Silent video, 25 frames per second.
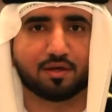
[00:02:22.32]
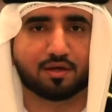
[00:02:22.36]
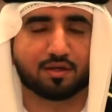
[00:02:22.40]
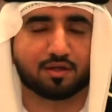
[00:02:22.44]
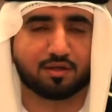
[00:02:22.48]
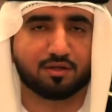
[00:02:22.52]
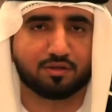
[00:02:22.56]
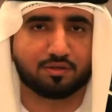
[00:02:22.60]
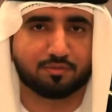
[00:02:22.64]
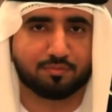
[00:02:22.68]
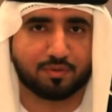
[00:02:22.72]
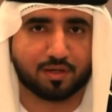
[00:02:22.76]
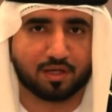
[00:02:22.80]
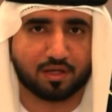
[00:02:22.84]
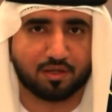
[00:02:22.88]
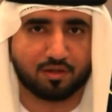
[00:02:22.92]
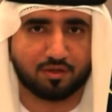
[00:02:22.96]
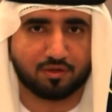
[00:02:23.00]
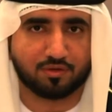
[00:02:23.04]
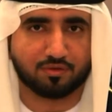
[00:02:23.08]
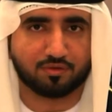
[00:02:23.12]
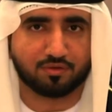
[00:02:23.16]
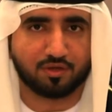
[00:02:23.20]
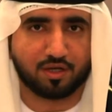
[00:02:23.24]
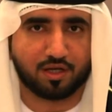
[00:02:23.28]
خريج
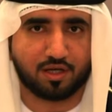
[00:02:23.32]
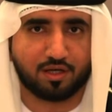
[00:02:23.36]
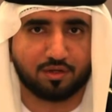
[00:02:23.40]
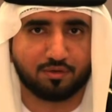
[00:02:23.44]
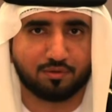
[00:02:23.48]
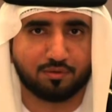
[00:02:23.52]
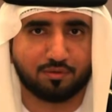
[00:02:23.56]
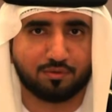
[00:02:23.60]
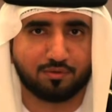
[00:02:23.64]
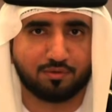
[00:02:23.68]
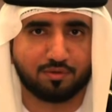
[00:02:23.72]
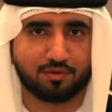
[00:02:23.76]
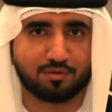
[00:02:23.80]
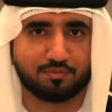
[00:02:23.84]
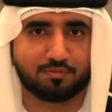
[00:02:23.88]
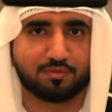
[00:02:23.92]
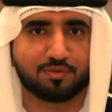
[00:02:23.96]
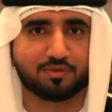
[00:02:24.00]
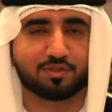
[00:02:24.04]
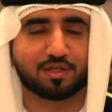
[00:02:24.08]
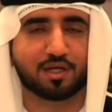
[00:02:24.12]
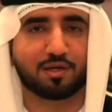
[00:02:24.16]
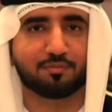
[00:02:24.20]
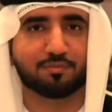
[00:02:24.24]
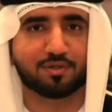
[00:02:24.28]
بكالوريوس قانون
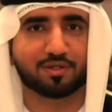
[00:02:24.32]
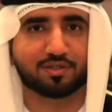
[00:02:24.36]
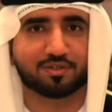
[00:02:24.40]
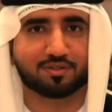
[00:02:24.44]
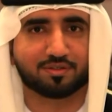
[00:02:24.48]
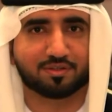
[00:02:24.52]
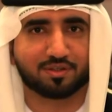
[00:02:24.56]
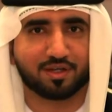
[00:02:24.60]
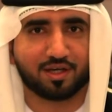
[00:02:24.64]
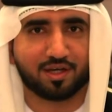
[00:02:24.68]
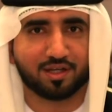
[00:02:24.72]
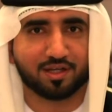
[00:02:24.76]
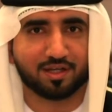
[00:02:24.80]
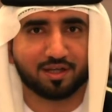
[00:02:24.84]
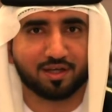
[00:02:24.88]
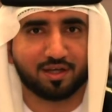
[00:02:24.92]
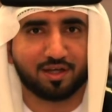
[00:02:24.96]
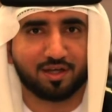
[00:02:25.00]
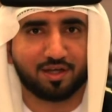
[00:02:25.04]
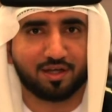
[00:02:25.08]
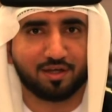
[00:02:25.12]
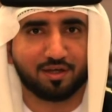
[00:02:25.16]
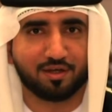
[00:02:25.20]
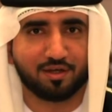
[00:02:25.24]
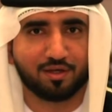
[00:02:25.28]
من جامعه
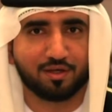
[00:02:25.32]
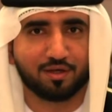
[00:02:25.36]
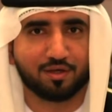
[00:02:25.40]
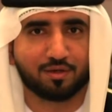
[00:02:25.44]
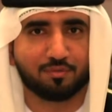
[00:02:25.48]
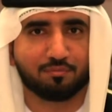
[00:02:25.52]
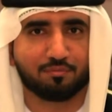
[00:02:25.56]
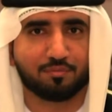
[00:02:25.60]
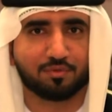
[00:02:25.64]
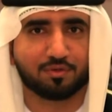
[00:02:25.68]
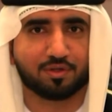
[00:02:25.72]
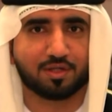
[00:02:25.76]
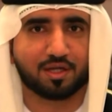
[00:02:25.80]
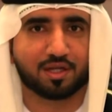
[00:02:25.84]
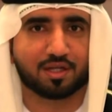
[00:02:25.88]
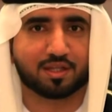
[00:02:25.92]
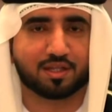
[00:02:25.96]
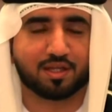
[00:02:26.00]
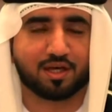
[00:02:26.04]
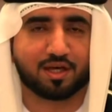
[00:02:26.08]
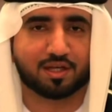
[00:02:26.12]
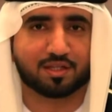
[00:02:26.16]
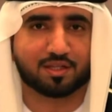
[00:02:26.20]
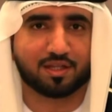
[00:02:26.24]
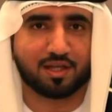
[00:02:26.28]
الشارقه مدير
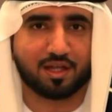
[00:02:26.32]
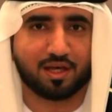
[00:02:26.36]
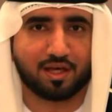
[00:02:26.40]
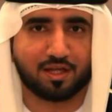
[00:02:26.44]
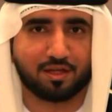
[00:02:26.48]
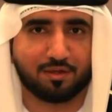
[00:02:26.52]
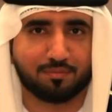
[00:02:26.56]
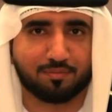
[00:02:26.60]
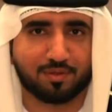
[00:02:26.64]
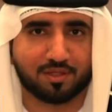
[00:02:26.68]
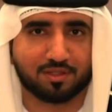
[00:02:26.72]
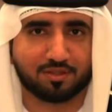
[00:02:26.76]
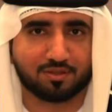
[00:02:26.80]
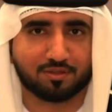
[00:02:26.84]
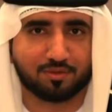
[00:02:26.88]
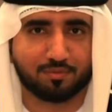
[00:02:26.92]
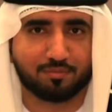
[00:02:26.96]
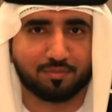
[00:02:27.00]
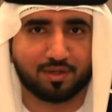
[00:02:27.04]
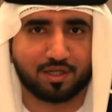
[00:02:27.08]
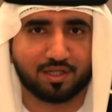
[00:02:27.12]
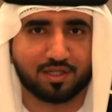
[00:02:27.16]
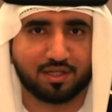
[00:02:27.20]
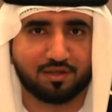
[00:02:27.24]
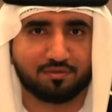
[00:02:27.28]
دائره الخدمات
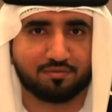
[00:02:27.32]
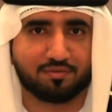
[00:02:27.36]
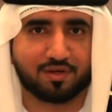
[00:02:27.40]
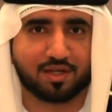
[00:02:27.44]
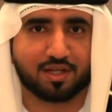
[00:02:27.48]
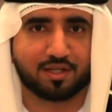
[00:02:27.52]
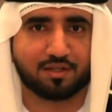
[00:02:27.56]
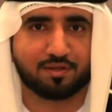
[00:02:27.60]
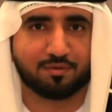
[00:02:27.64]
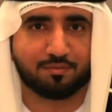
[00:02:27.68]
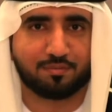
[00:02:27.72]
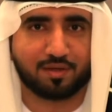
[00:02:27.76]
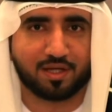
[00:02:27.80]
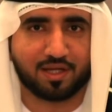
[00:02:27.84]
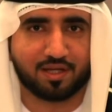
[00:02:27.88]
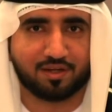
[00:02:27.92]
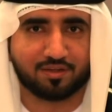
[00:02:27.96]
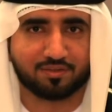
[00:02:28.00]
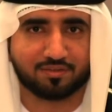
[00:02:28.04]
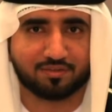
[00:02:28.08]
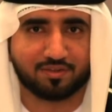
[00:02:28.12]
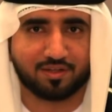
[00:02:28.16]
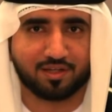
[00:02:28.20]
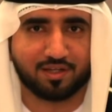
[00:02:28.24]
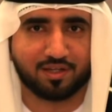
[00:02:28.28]
الاجتماعيه فرع دبل
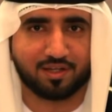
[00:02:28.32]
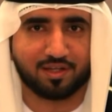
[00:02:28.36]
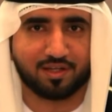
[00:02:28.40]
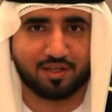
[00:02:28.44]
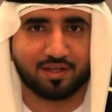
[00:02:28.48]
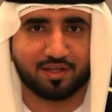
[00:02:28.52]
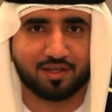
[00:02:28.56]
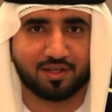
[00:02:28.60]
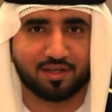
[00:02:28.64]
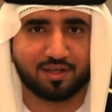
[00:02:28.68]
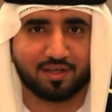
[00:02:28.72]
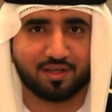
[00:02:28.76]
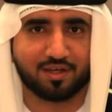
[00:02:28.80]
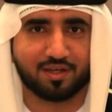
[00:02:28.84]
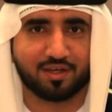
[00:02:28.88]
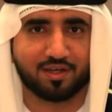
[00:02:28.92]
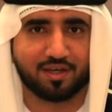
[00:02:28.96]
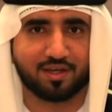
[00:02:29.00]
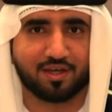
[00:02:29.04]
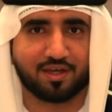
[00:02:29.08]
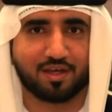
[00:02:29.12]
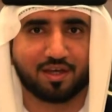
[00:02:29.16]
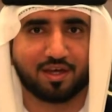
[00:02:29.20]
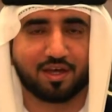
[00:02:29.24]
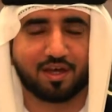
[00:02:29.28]
حصن آه،
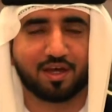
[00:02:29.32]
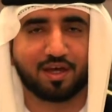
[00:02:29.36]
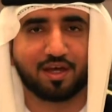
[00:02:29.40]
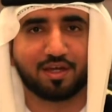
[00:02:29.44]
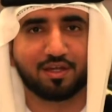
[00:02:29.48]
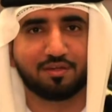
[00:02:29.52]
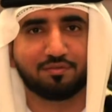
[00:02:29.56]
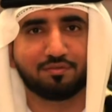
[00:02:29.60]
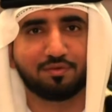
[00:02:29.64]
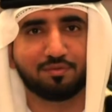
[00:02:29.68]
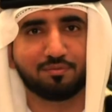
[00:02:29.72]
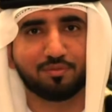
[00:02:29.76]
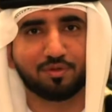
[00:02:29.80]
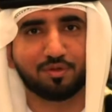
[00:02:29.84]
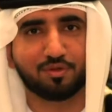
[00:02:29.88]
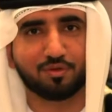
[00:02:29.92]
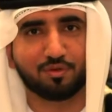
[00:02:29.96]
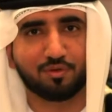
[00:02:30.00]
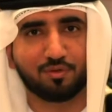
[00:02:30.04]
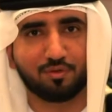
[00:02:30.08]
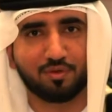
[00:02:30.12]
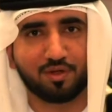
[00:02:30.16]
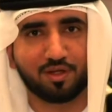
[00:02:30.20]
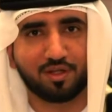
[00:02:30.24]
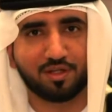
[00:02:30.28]
هدفي من
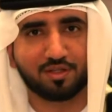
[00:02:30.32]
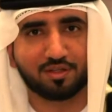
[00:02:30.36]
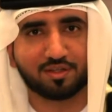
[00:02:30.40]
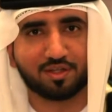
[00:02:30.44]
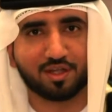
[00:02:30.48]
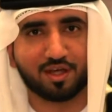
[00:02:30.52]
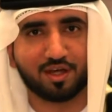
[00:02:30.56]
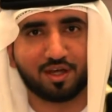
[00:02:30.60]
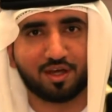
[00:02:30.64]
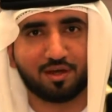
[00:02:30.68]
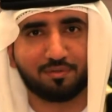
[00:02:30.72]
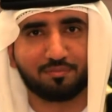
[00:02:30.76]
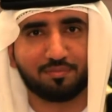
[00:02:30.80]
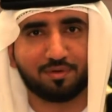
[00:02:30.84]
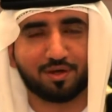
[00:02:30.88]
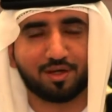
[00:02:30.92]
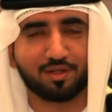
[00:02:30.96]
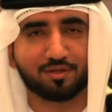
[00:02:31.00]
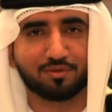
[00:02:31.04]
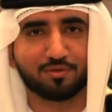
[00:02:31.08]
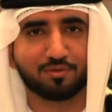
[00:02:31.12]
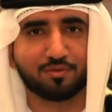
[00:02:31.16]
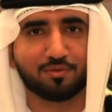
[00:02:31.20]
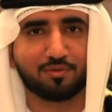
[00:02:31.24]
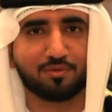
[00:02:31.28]
دخول
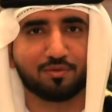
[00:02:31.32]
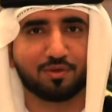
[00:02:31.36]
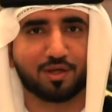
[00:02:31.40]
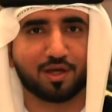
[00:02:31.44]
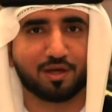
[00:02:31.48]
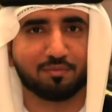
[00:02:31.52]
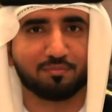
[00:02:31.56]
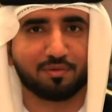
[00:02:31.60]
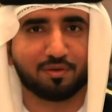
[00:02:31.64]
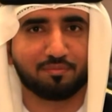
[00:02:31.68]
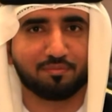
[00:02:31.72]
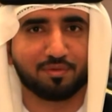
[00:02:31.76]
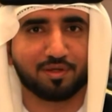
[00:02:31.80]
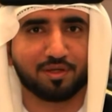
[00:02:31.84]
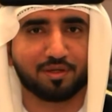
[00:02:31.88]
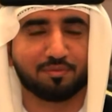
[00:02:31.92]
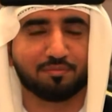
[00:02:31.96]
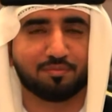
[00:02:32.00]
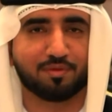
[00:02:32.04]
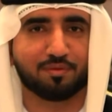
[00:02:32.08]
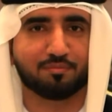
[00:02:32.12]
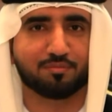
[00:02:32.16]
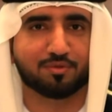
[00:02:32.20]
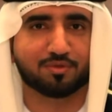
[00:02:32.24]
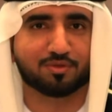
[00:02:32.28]
الانتخابات هو رغبه مني
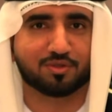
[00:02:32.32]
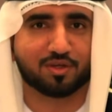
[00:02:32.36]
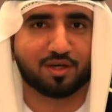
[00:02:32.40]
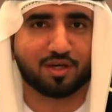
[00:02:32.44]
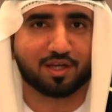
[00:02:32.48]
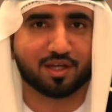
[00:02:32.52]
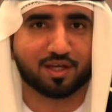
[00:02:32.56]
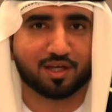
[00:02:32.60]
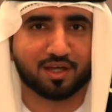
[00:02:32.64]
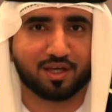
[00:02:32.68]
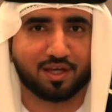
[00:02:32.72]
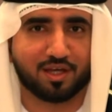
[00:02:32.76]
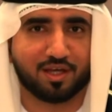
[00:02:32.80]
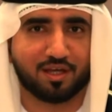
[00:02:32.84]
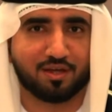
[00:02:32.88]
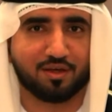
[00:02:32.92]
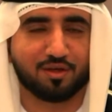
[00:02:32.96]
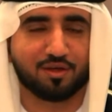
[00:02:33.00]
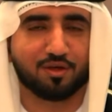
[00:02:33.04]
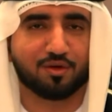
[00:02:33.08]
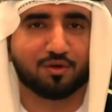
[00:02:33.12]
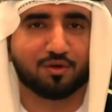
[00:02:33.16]
بالمشاركه